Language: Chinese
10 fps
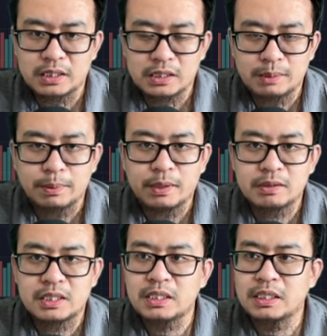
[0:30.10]
解，请不要
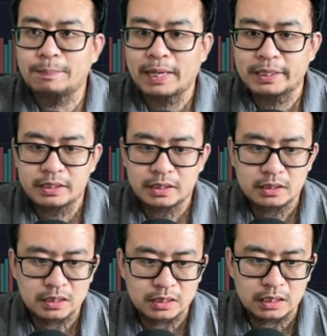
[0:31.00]
轻易的把你的
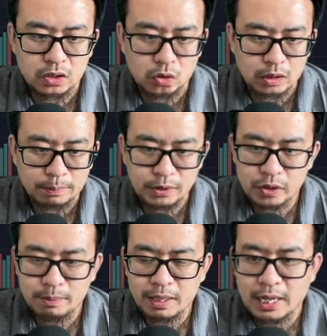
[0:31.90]
资金呢投到币
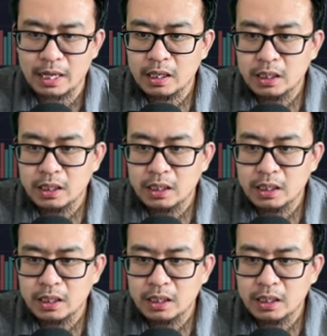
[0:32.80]
圈里面来，